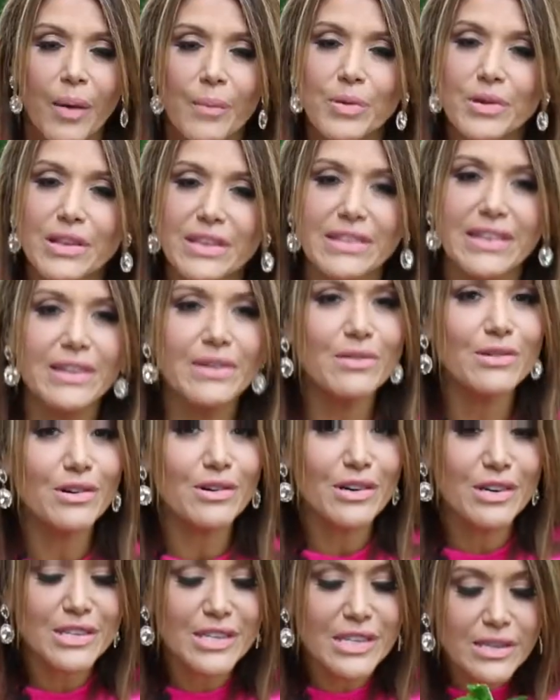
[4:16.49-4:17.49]
porque tiene un
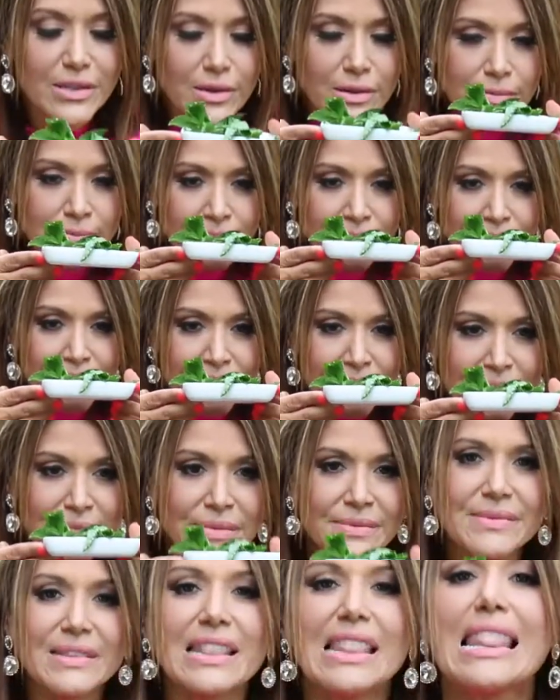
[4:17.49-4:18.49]
olorcito.
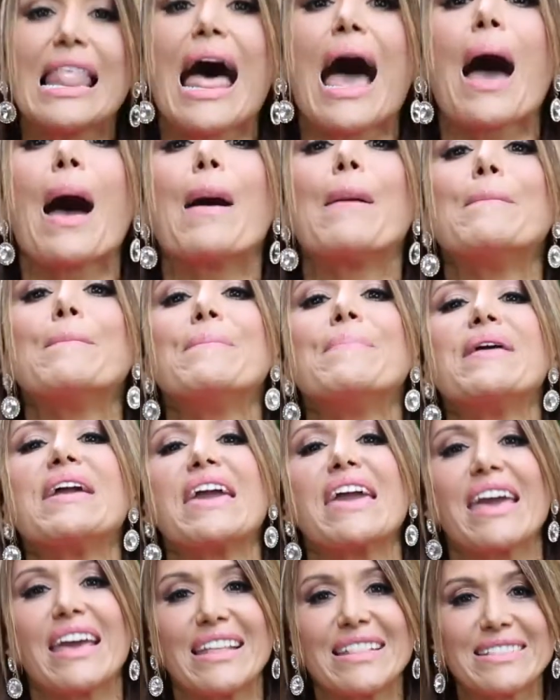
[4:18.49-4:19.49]
La
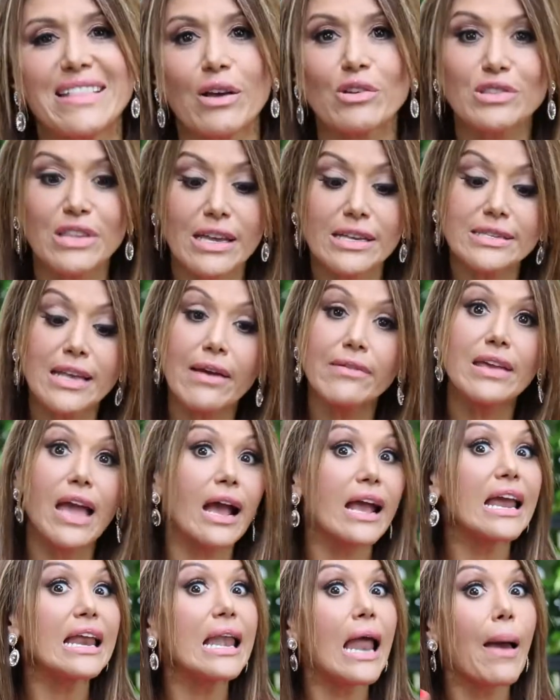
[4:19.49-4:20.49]
menta, ustedes
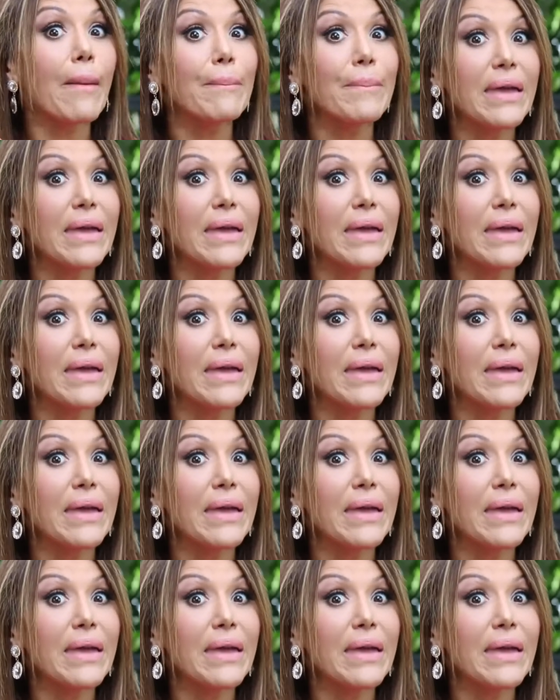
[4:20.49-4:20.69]
sabían que la